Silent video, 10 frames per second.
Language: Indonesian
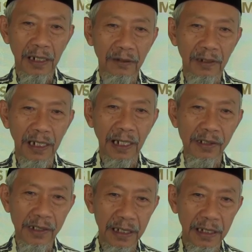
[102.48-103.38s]
kalau
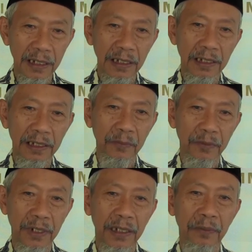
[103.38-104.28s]
relasi ini
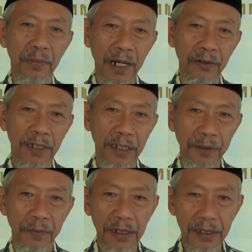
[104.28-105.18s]
kemudian dibangun
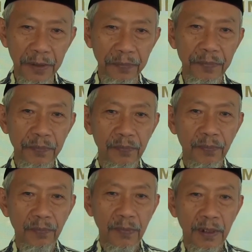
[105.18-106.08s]
atas prinsip
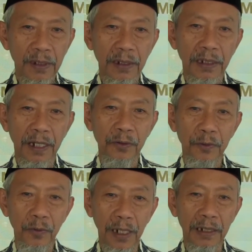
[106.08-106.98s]
ya
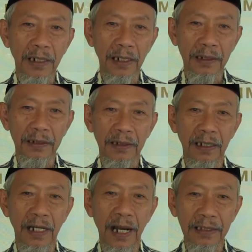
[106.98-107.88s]
hubungan
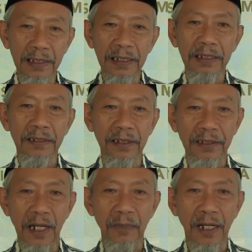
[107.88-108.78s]
hati
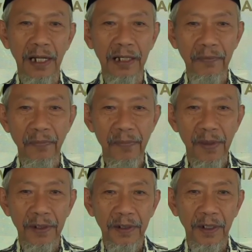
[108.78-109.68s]
sesama
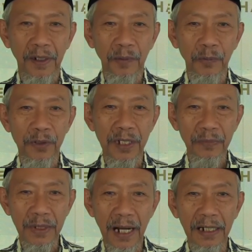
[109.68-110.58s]
uh,
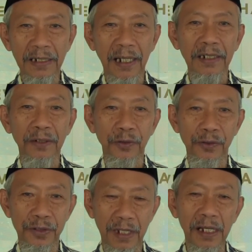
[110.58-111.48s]
muslimnya ya
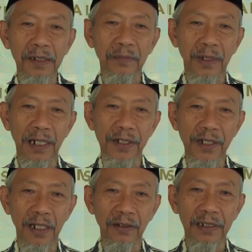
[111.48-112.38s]
khususnya, maka
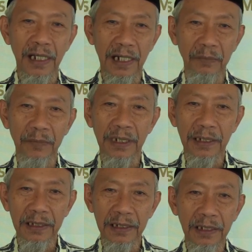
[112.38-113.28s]
insya Allah ini akan
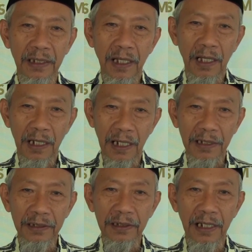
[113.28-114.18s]
menjadi
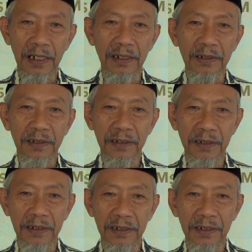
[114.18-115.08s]
relasi yang
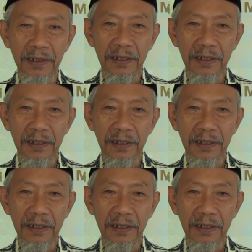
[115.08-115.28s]
uh,